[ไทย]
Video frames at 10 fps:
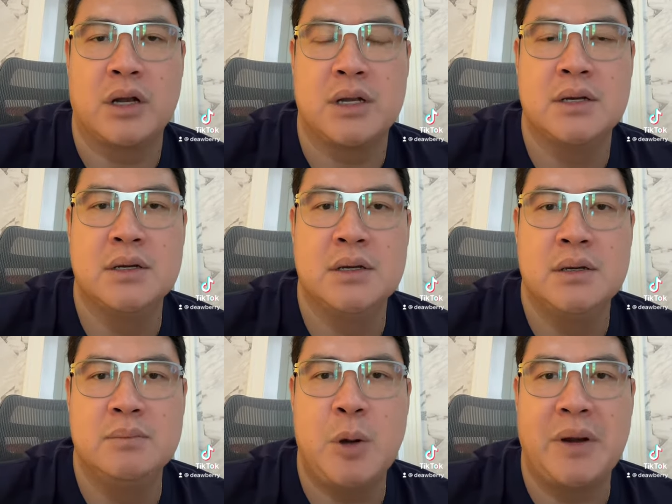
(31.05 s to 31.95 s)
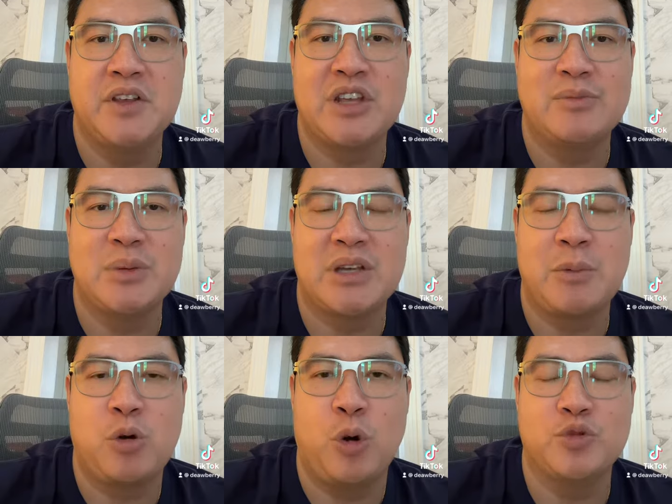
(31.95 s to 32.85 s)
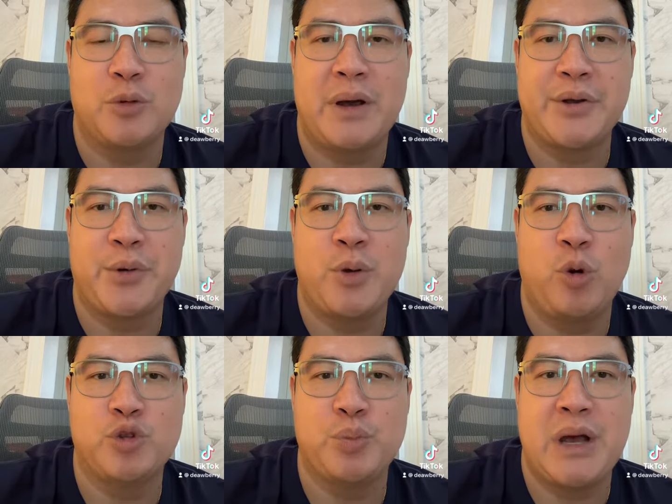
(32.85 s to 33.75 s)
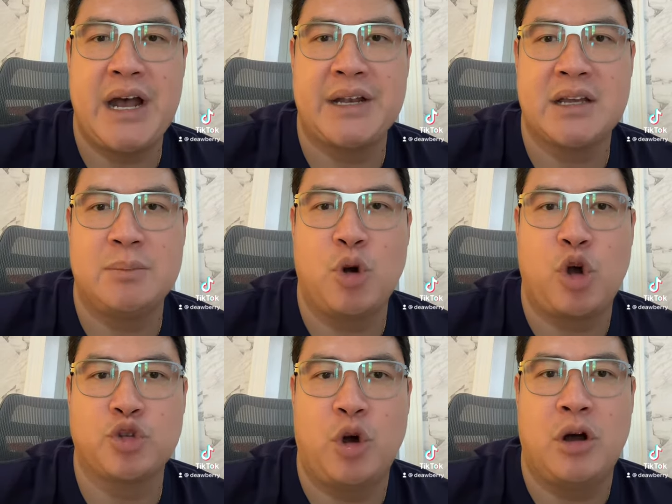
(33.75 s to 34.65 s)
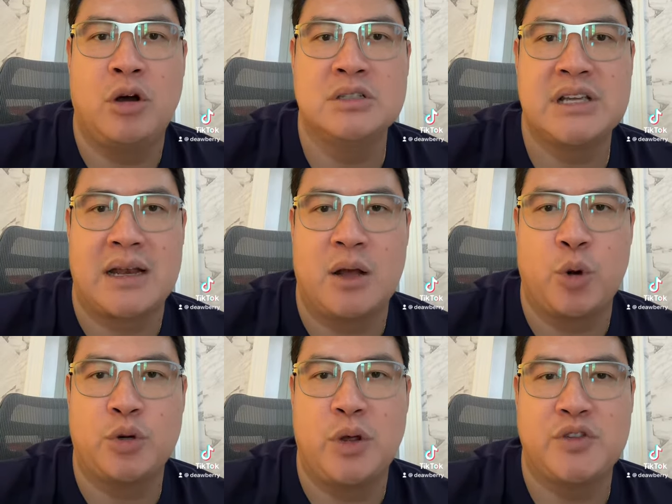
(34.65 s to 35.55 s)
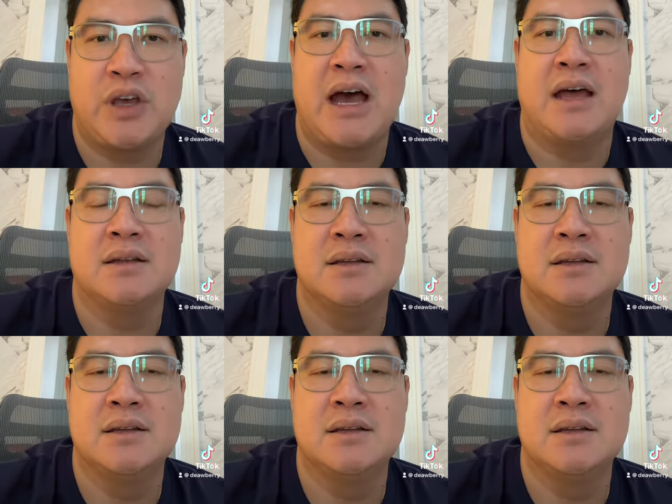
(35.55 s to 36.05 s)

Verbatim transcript: 66 เมื่อวันที่ 30ธันวาคม 2565นะครับบกสจัดรถโดยสาร